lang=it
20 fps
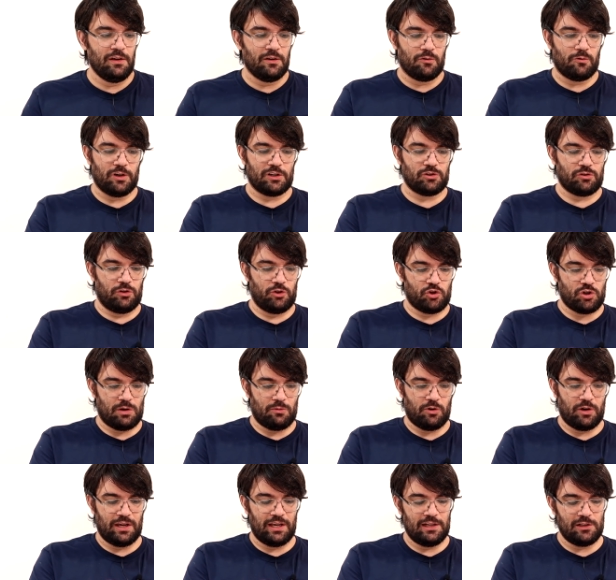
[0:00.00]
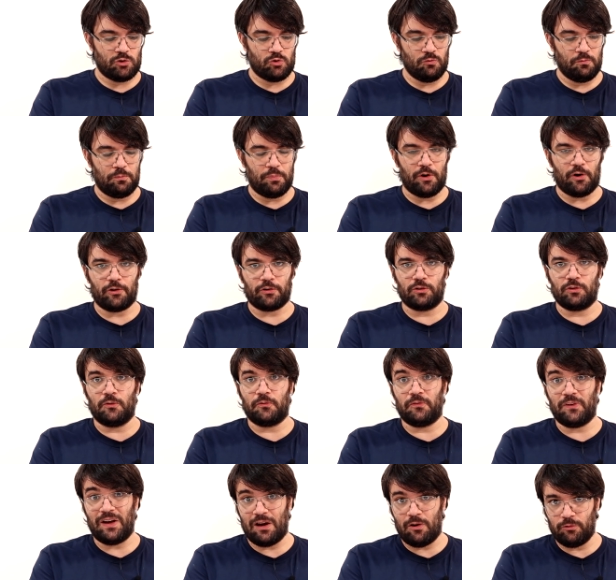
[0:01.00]
Questo diciamo, è il supporto
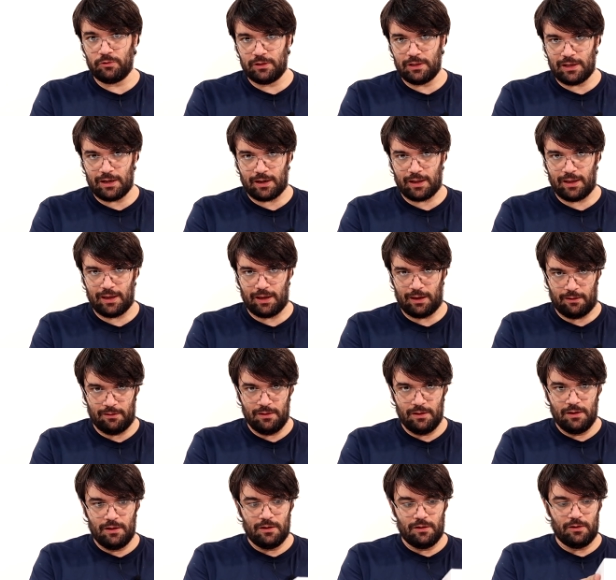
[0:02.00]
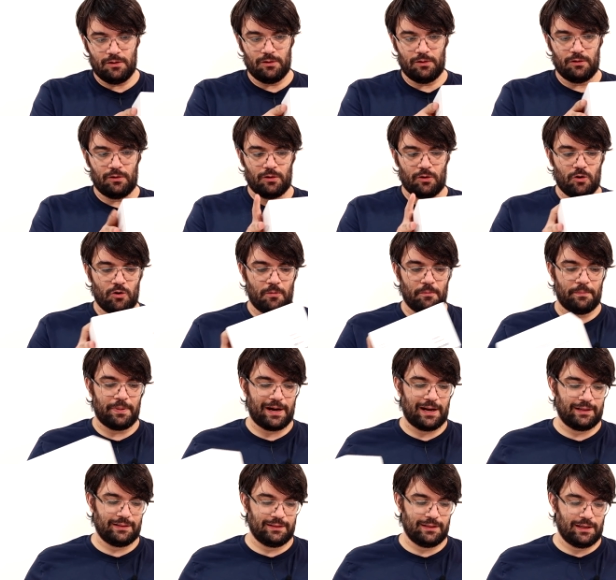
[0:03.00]
founder che eh,
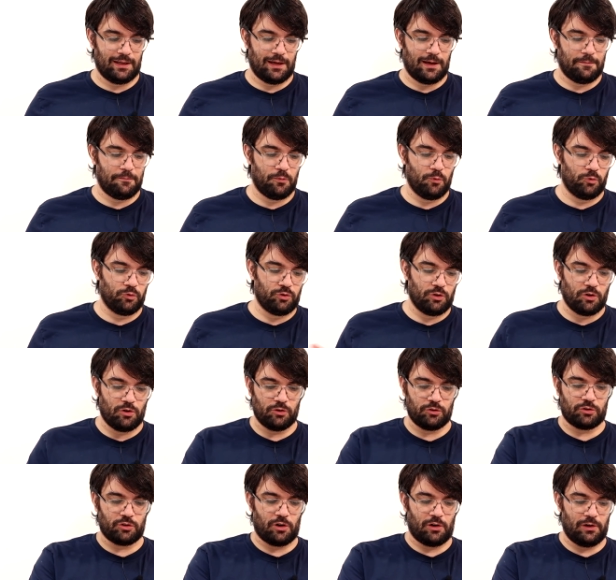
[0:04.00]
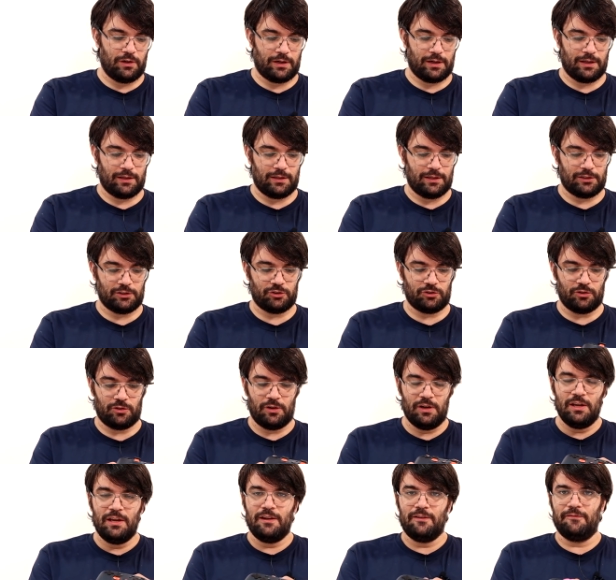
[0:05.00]
comprende appunto il controller che adesso
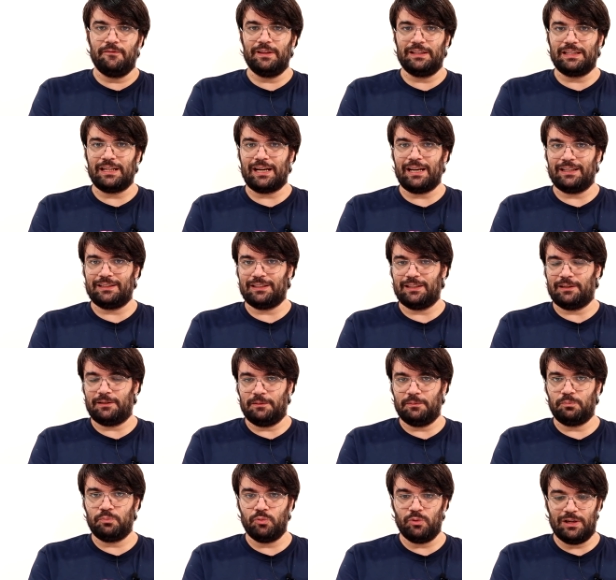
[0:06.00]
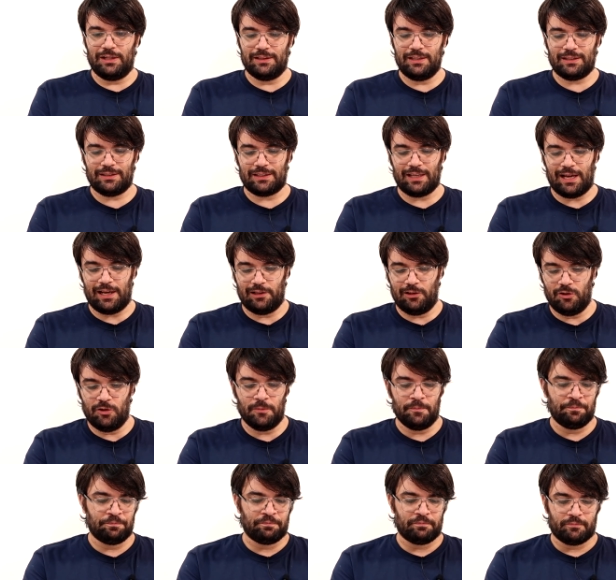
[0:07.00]
vedrete più nel
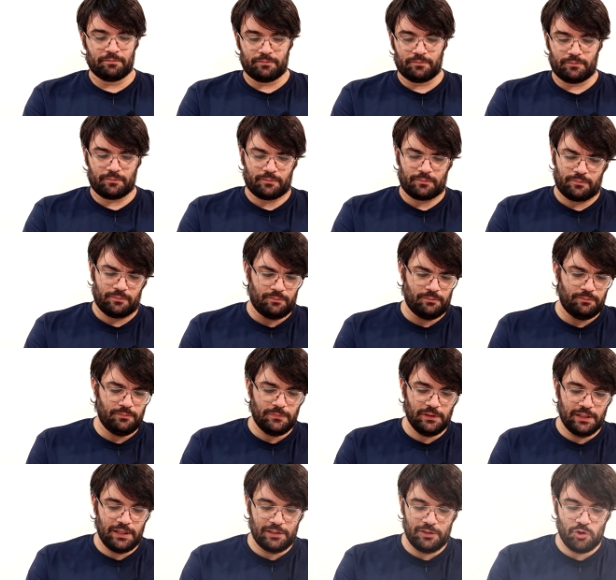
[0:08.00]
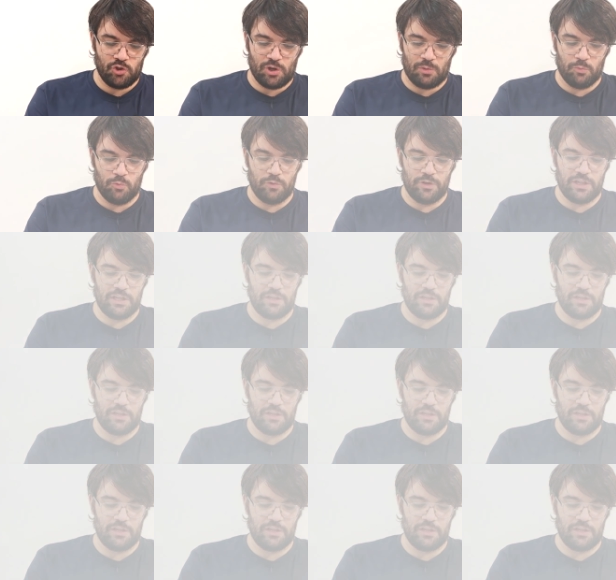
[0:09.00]
dettaglio che è diciamo un